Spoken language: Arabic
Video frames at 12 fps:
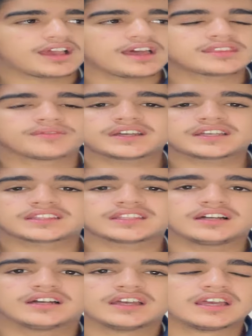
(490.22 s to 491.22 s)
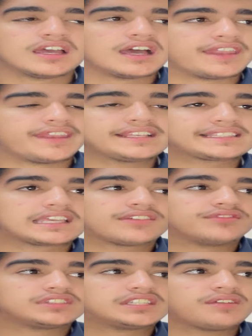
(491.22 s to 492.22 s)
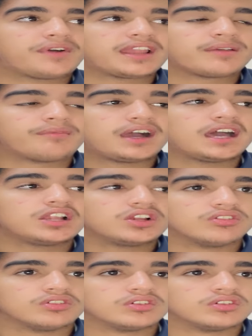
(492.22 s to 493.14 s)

هذا مقطع الناس كيف متجمعه على محله